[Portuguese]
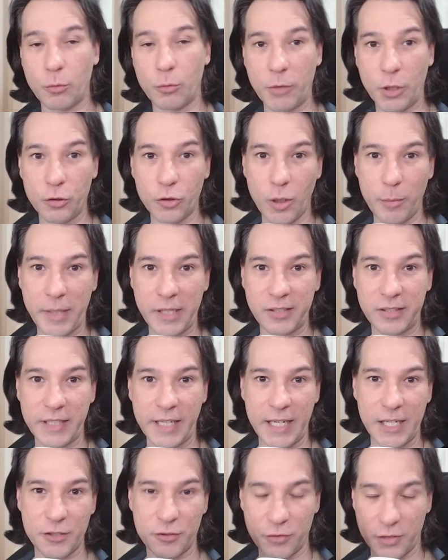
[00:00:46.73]
O meu nome é
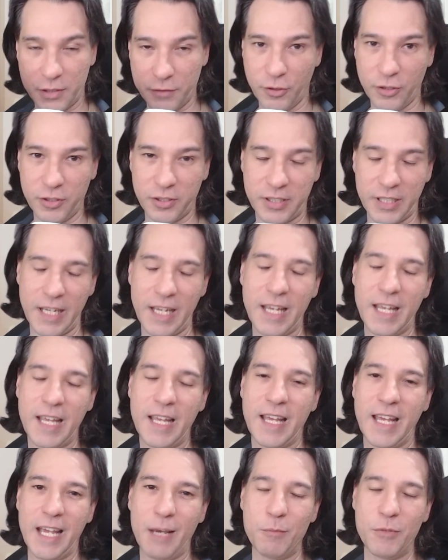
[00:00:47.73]
Sérgio e você
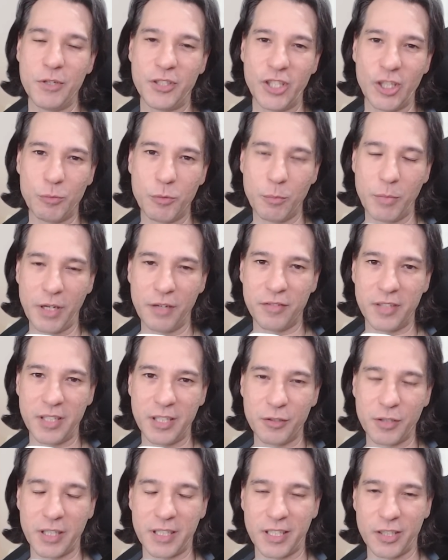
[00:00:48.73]
é muitíssimo
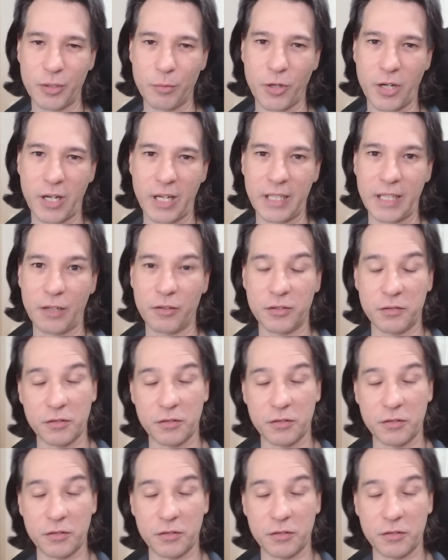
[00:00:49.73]
bem-vindo aqui no meu canal.